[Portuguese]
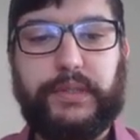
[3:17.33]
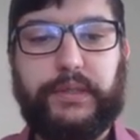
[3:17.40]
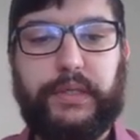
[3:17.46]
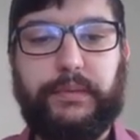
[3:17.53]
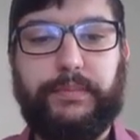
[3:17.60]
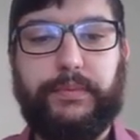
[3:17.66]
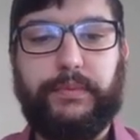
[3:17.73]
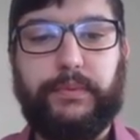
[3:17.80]

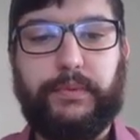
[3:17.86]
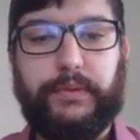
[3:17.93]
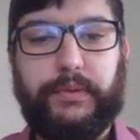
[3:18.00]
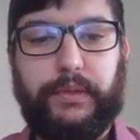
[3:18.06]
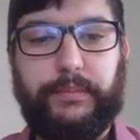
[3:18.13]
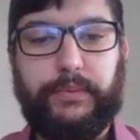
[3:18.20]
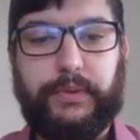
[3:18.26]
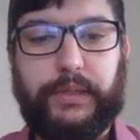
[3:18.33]
tributo
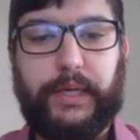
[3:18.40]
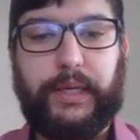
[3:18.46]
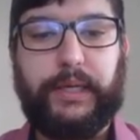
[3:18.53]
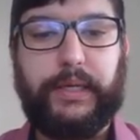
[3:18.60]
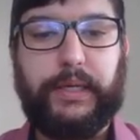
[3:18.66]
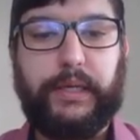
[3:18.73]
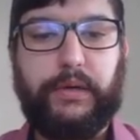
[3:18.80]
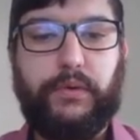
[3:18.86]
tributária
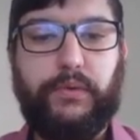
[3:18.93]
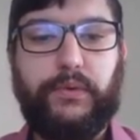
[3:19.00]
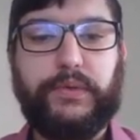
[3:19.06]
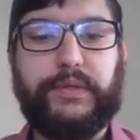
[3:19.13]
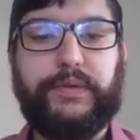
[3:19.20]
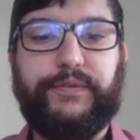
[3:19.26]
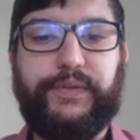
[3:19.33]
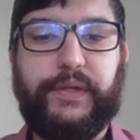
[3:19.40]
nada
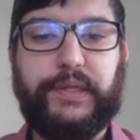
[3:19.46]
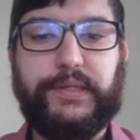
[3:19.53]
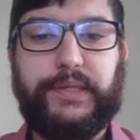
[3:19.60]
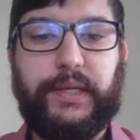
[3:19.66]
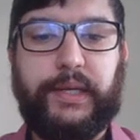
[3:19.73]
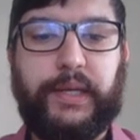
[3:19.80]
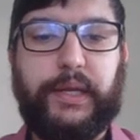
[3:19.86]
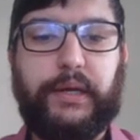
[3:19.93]
consta,
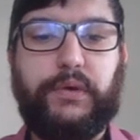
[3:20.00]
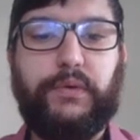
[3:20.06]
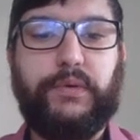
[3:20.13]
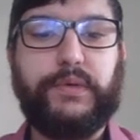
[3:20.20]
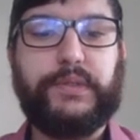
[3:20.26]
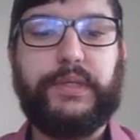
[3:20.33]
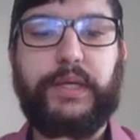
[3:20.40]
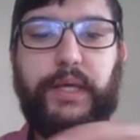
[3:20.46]
financeira nada
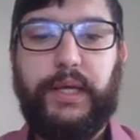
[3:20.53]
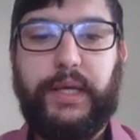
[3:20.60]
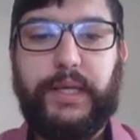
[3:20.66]
consta,